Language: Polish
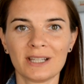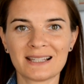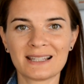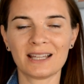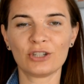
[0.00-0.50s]

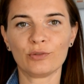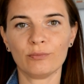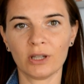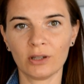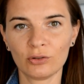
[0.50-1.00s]

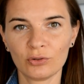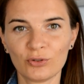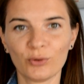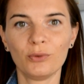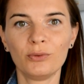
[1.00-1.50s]
jesteśmy
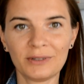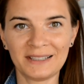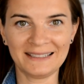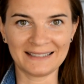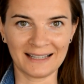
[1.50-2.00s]
tu
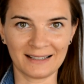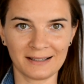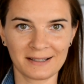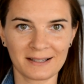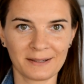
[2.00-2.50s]
i
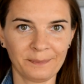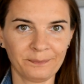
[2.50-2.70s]
teraz.